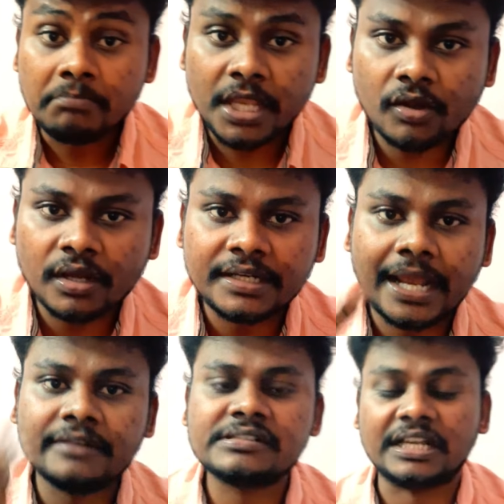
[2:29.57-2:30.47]
మీకు ఒక
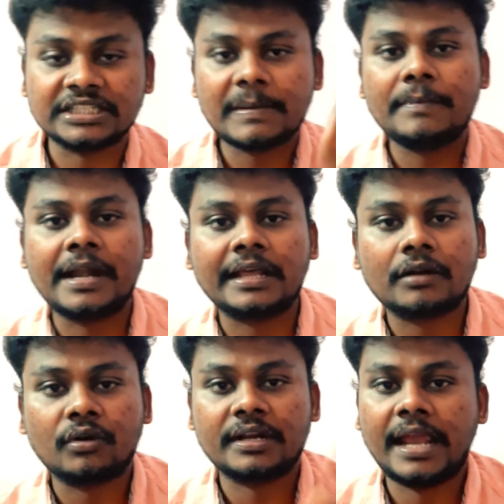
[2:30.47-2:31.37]
న్యాయం చంద్రబాబు నాయుడు
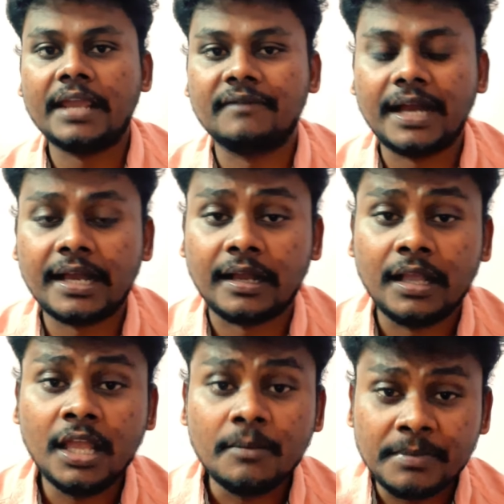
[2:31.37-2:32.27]
గారికి ఒక న్యాయమా
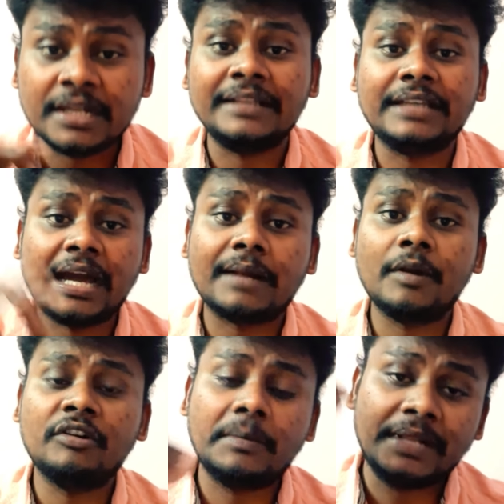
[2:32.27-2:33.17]
మీరు
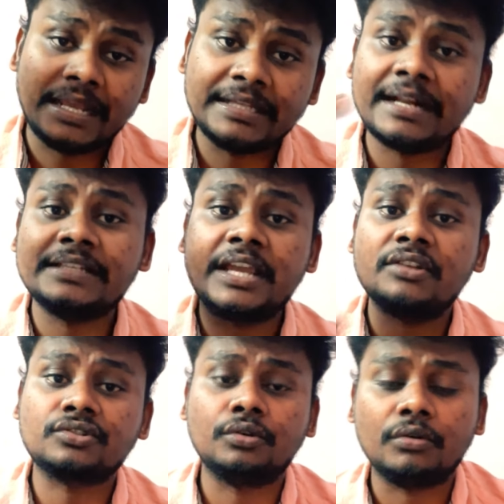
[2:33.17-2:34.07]
అధికారంలో ఉంటే మీరు ఏదైనా
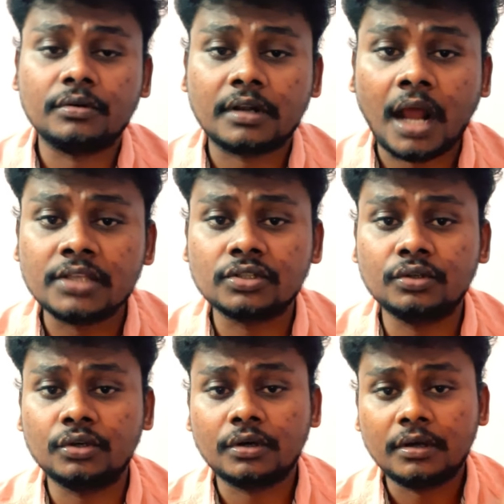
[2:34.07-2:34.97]
చేయొచ్చు
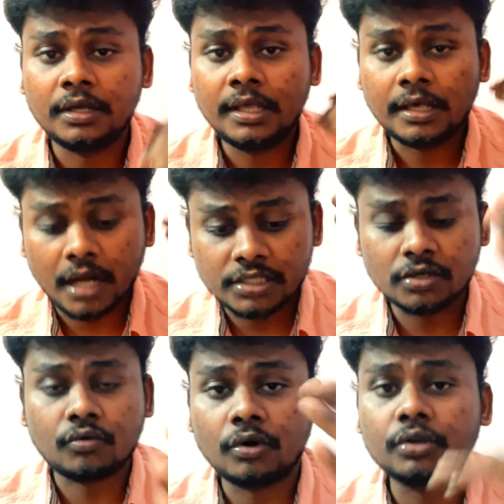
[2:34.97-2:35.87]
రాజులు
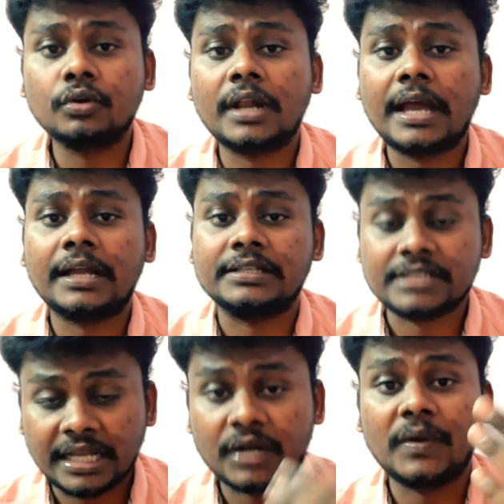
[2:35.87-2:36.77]
రాజులు కొడుకుల్లాగా
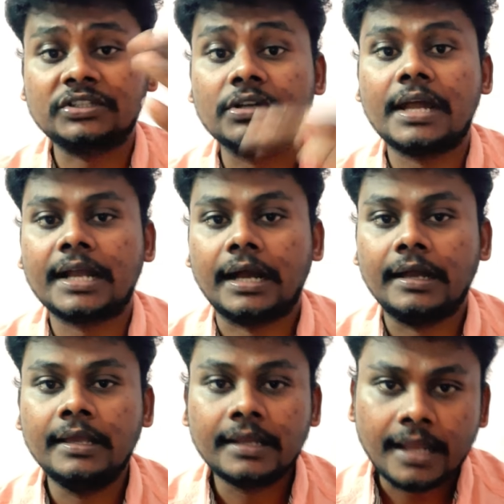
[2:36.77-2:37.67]
చక్రవర్తుల్లాగా
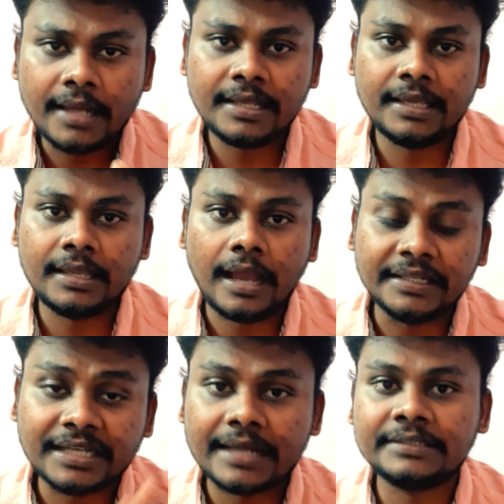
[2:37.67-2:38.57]
కానీ
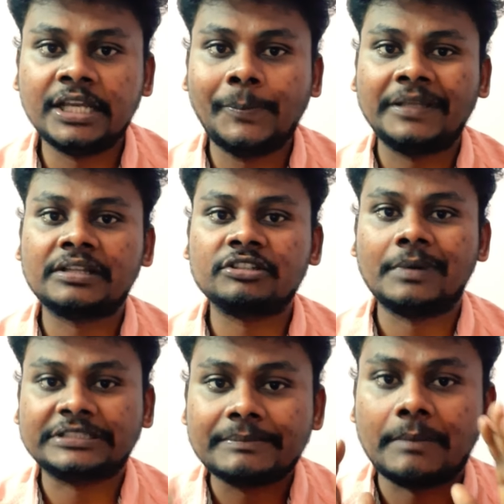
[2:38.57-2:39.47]
అధికారం దిగిపోయిన తర్వాత
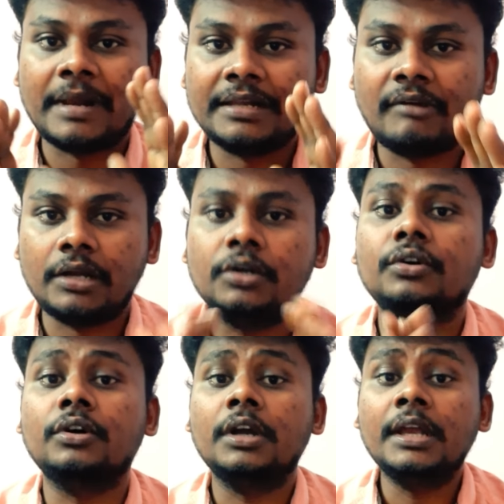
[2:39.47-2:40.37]
మాత్రం మిమ్మల్ని వాళ్ళు
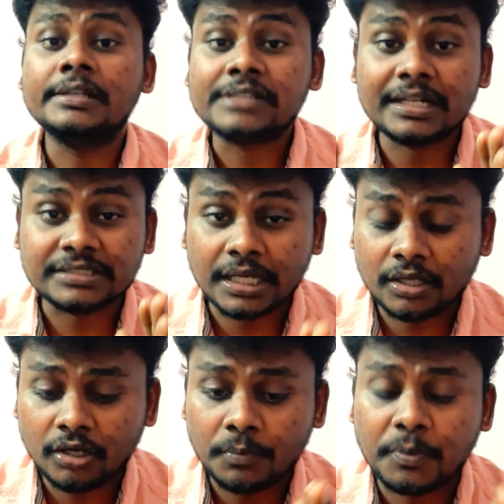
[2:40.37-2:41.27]
చాలా
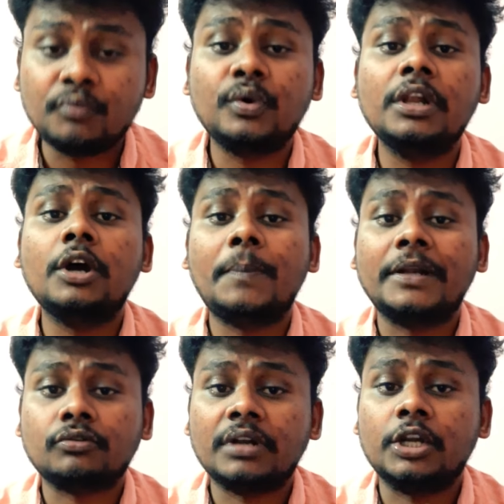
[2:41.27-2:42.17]
చక్కల్లో పువ్వుల్లో
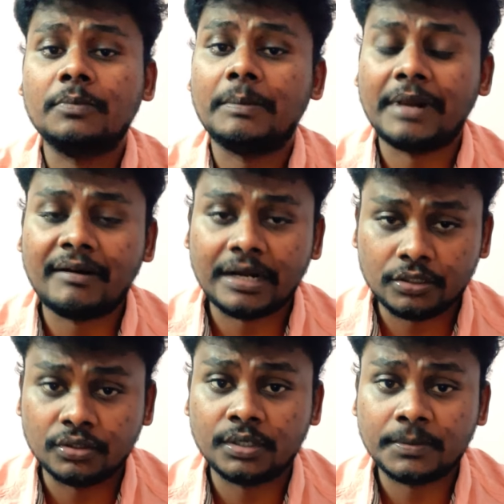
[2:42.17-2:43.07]
పెట్టుకున్నట్టు మిమ్మల్ని
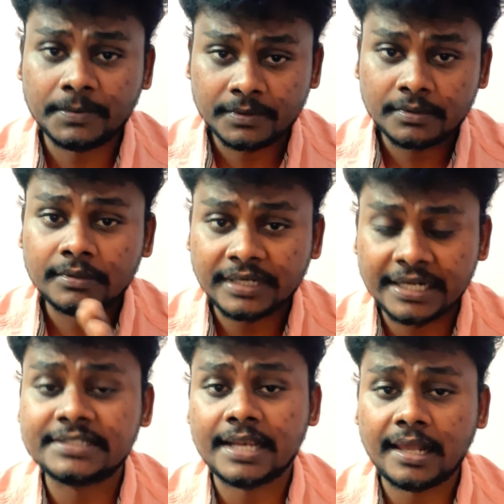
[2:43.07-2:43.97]
వాళ్ళు
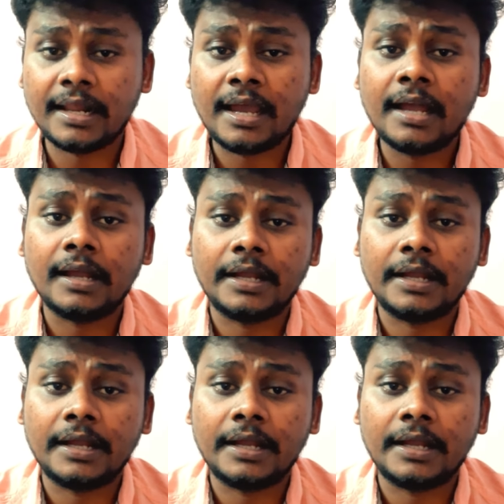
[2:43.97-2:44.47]
ట్రీట్ చేయాలా